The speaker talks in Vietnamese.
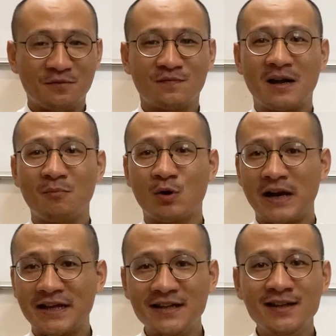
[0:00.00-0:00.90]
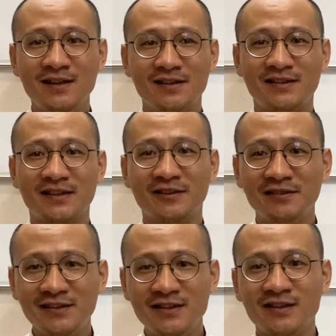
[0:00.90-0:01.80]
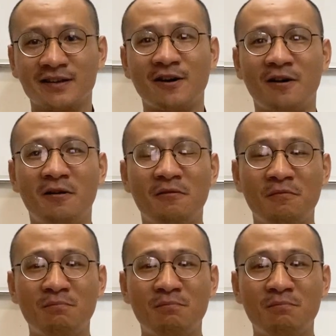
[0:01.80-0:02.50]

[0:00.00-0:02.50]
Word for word: và một ngày kia thì tự nhiên ở đó